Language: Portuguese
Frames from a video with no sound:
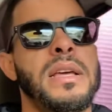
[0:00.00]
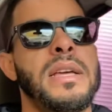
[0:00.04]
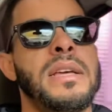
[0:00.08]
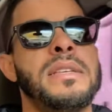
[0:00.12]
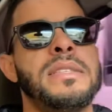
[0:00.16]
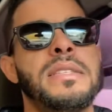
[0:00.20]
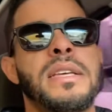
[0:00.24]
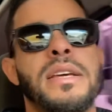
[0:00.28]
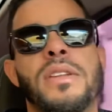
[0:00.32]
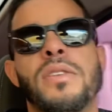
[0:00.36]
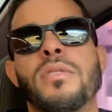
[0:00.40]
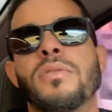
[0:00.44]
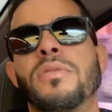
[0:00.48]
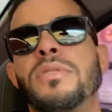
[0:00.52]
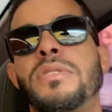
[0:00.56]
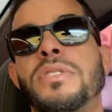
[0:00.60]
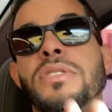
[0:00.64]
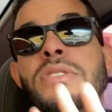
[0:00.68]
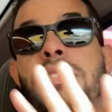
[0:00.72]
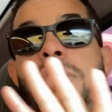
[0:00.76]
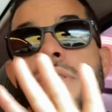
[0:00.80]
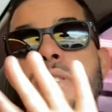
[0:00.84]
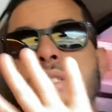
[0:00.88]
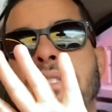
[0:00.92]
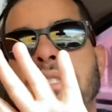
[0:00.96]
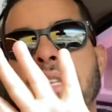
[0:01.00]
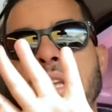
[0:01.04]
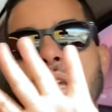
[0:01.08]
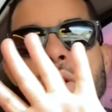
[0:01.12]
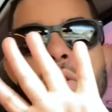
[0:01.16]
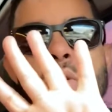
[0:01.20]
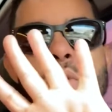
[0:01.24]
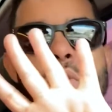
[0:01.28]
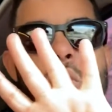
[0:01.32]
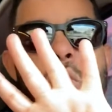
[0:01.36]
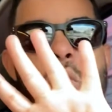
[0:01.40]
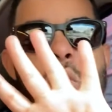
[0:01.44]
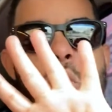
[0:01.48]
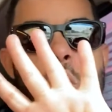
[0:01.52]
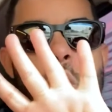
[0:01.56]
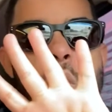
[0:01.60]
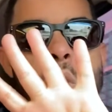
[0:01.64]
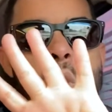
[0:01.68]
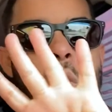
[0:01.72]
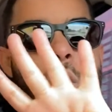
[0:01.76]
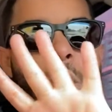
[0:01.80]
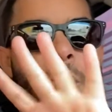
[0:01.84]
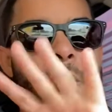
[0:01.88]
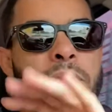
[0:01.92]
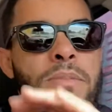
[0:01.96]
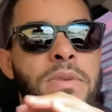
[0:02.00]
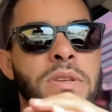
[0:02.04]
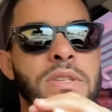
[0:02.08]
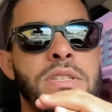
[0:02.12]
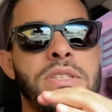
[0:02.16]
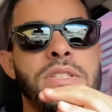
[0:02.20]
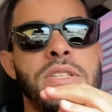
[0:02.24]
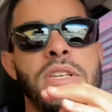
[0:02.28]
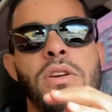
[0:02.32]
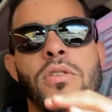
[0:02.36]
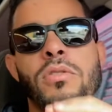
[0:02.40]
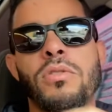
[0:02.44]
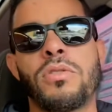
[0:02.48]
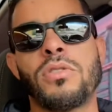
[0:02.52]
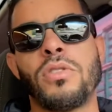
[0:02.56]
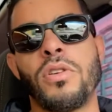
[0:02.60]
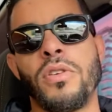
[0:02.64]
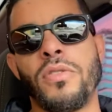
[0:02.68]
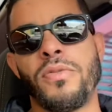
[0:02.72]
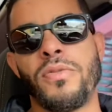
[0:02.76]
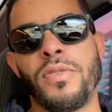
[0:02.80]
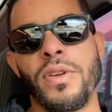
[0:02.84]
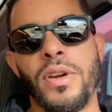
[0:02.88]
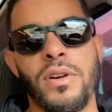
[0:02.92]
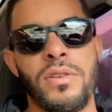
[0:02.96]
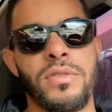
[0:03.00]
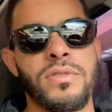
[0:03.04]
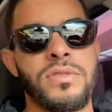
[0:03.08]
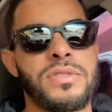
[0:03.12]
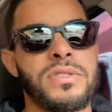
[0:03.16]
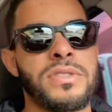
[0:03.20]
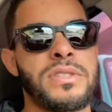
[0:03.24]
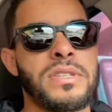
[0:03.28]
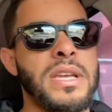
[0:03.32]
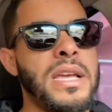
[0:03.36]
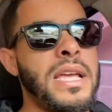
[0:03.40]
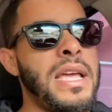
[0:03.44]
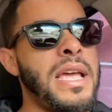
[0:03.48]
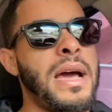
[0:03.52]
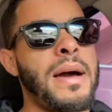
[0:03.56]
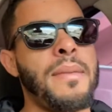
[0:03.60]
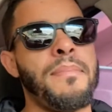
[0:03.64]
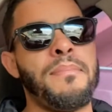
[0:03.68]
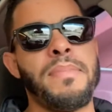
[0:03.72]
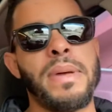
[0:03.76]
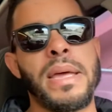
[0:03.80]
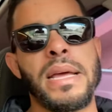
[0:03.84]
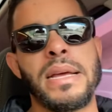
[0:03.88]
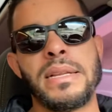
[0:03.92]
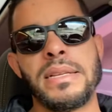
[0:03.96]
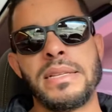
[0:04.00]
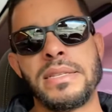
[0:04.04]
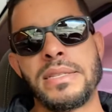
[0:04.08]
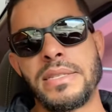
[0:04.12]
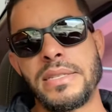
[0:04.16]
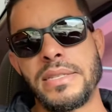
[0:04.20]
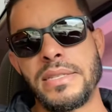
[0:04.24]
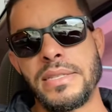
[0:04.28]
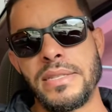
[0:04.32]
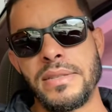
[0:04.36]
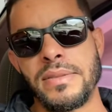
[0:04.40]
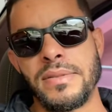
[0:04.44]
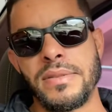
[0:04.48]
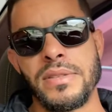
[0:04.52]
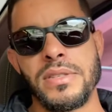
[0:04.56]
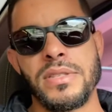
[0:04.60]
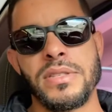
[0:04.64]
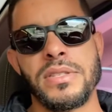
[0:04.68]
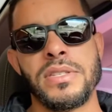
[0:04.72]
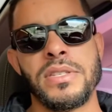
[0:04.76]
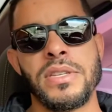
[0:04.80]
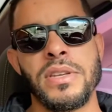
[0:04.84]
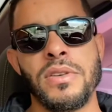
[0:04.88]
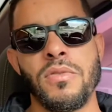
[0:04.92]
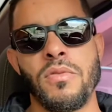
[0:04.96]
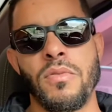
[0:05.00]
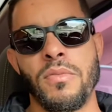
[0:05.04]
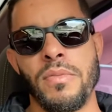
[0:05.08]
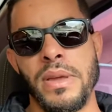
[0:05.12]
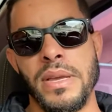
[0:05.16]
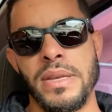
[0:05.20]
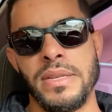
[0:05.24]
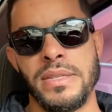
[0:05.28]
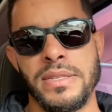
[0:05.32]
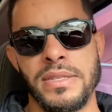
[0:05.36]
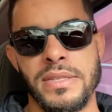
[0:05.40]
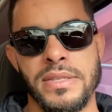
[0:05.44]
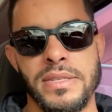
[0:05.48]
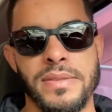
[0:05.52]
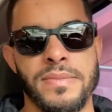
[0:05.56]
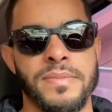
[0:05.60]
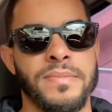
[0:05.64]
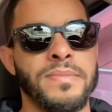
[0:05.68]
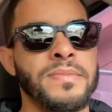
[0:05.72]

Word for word: Seriam cinco, cinco troféus em apenas cinco meses.